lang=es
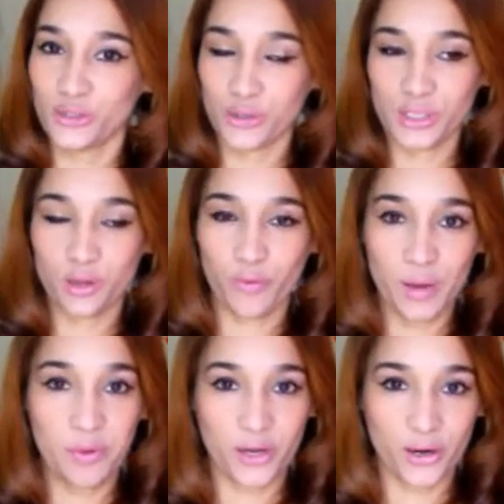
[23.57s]
yo estoy
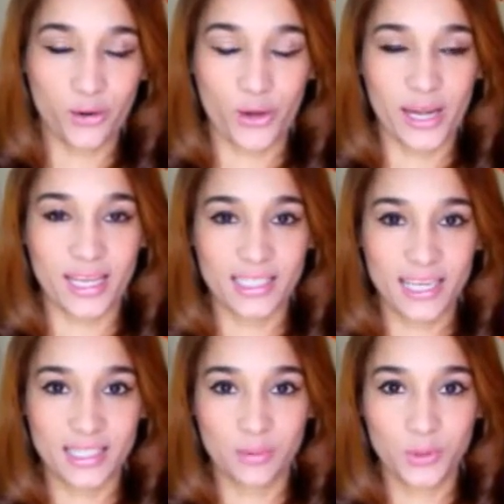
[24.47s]
feliz porque lo quería hacer
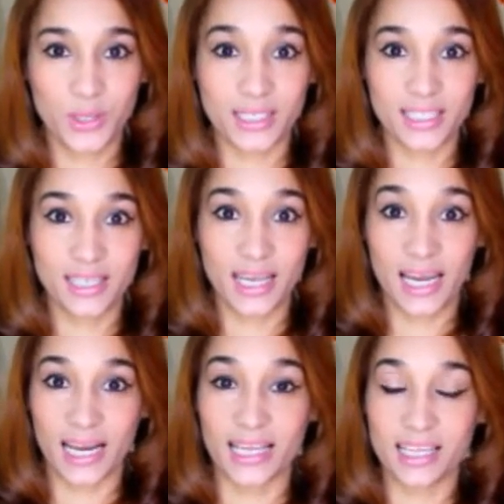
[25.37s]
hace mucho así que
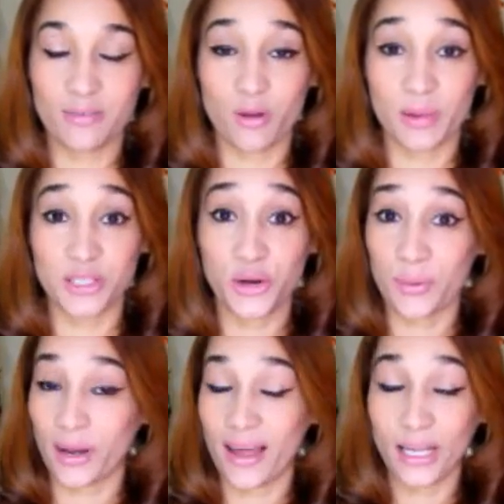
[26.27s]
en la cajita de información
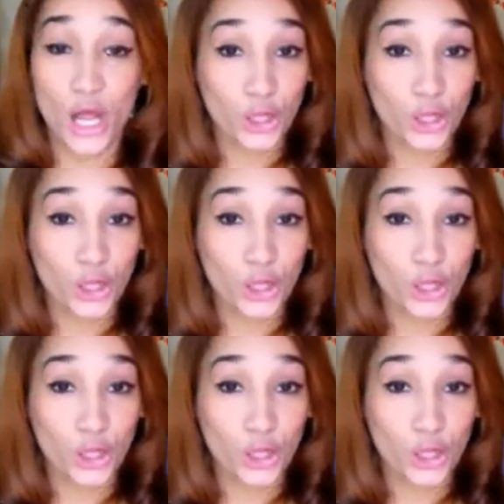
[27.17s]
les voy a dejar